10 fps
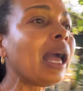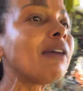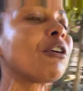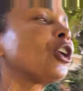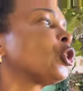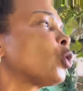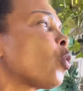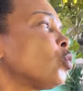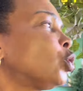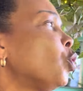Ah, Verônica, eu tô
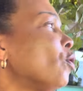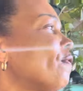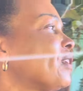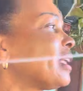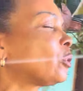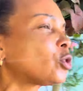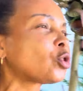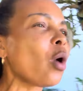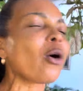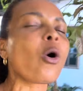com dúvida,
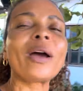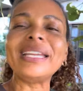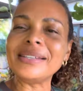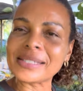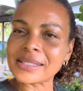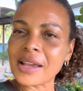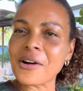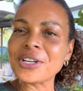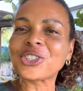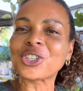sou agora
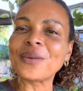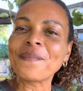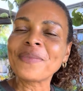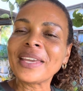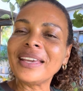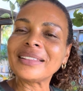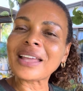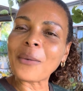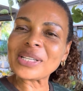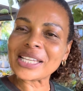iniciante.
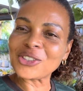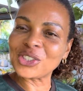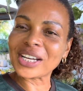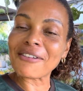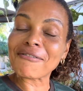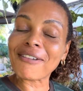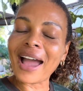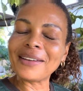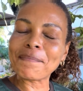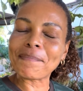Então essa dica
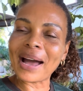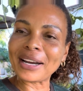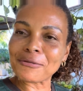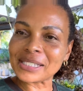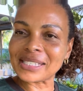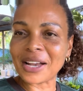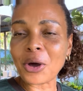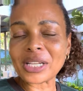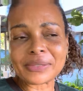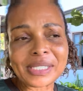vai para você.
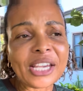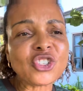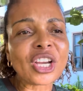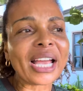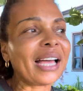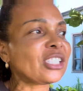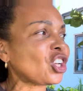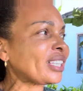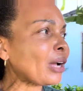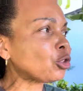Agora se você aí de casa
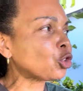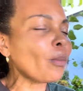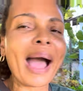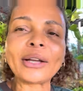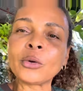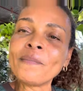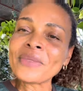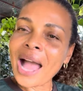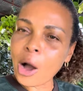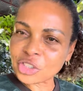já está acostumado
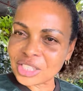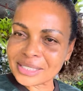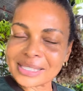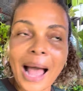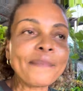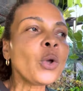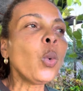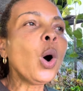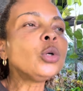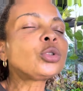a utilizar
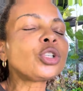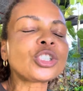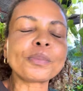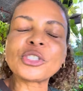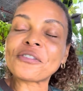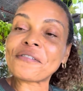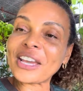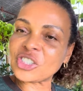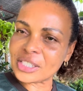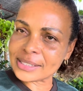um outro tipo de
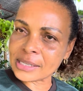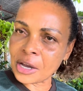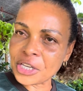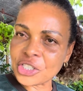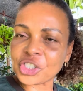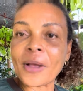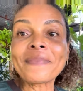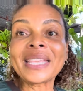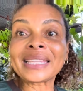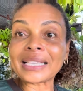fertilizante
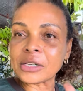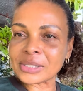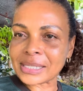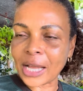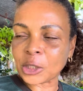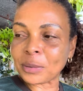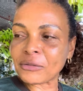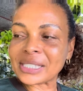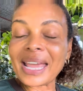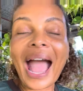e tá dando certo para
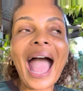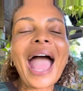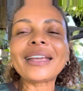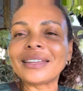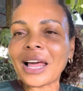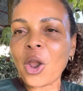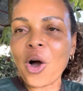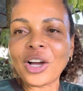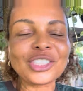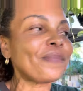você, aqui na
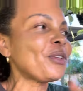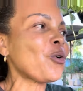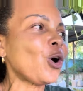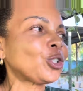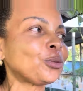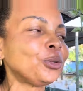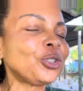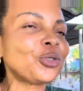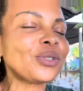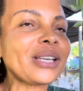loja eu gosto
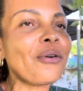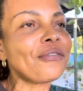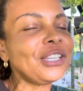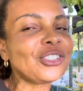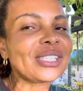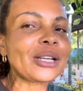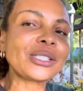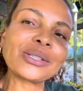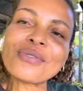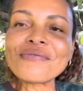muito de o
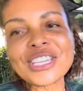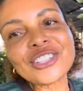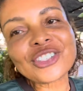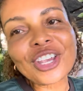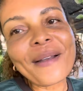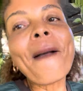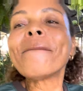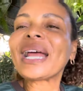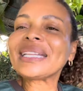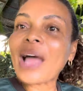200520
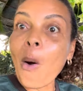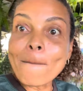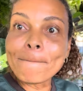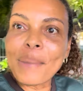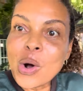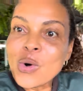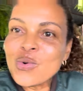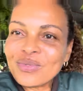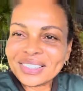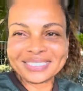para dar um boom
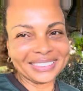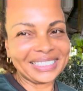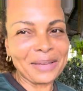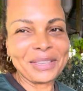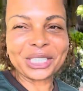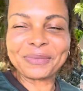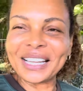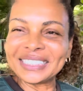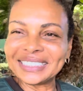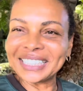nas minhas
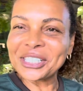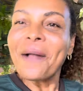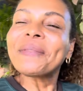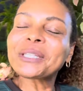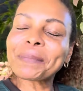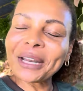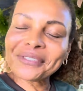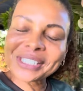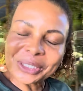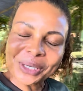plantas. Espero que
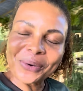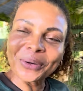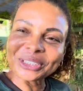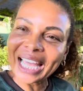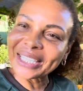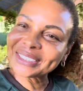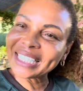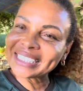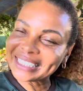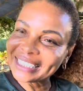vocês tenham gostado
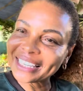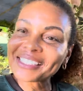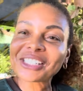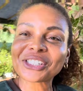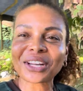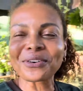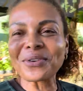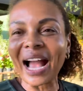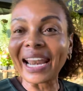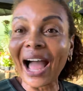da dica, se inscrevam no
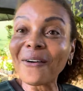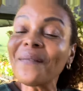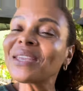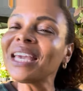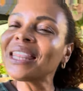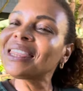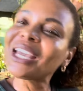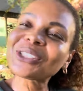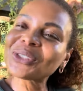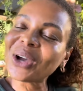canal e
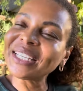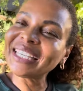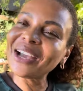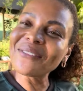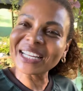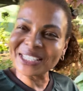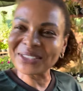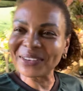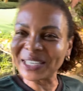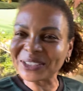deixem um joinha. Um grande
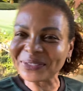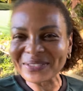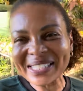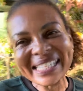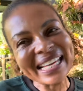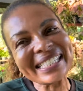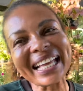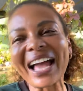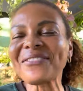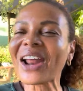beijo para vocês e
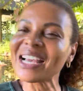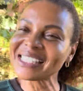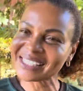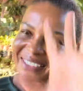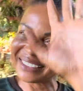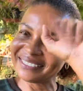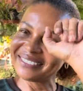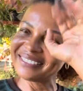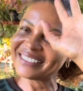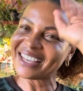até a próxima.
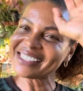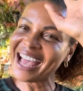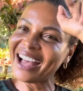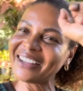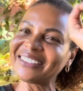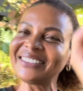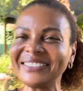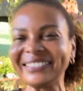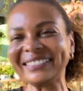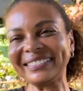Tchau,
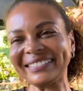tchau!